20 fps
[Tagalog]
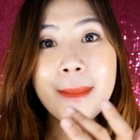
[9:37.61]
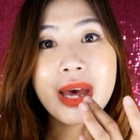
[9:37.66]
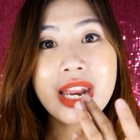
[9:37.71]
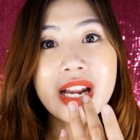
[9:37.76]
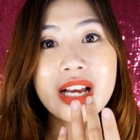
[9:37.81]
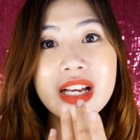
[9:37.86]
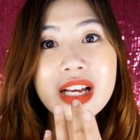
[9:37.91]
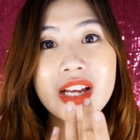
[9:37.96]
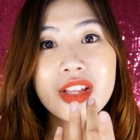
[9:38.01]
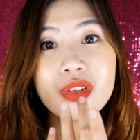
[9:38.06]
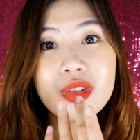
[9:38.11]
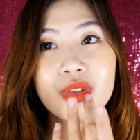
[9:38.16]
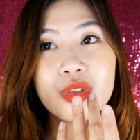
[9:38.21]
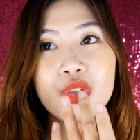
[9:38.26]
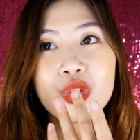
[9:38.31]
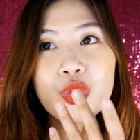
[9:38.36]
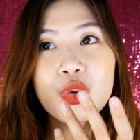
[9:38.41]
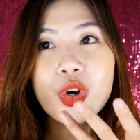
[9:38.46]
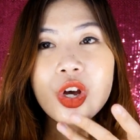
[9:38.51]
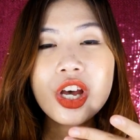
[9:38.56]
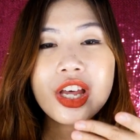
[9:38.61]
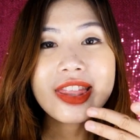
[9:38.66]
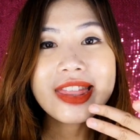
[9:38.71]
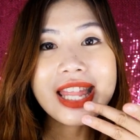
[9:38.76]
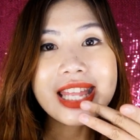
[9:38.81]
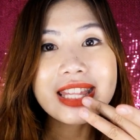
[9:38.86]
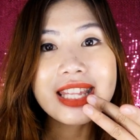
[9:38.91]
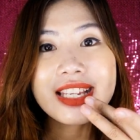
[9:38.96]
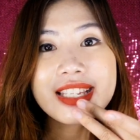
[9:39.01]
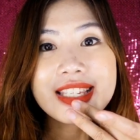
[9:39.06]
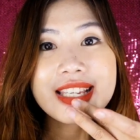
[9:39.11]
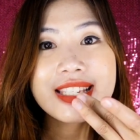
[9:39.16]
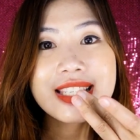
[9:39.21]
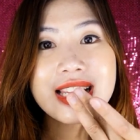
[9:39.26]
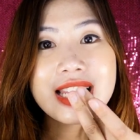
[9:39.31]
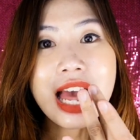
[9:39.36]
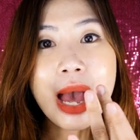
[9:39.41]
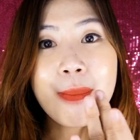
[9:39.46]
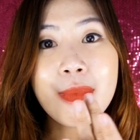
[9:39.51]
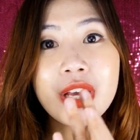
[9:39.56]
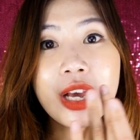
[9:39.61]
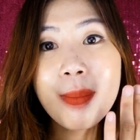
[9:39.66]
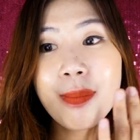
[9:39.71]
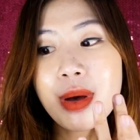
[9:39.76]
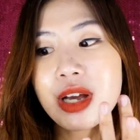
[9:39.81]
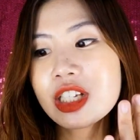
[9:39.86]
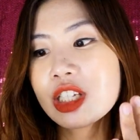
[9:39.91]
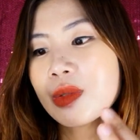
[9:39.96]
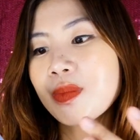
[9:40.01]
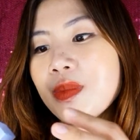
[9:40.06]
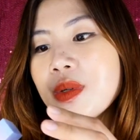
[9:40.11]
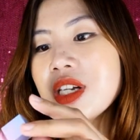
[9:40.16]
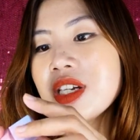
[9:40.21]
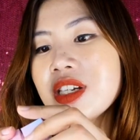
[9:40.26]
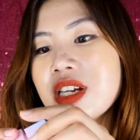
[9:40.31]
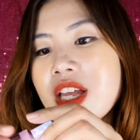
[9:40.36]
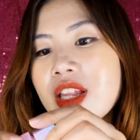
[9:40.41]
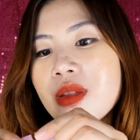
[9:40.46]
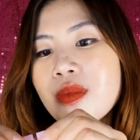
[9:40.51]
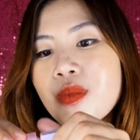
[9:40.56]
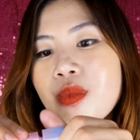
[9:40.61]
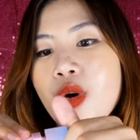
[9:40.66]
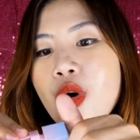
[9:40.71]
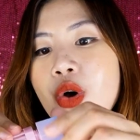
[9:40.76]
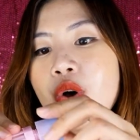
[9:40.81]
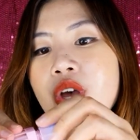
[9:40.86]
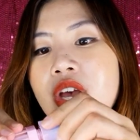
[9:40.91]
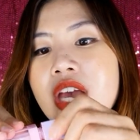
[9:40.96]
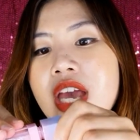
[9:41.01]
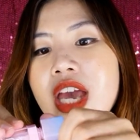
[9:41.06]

parang ganun yung dating niya sa labi kapag spinred mo.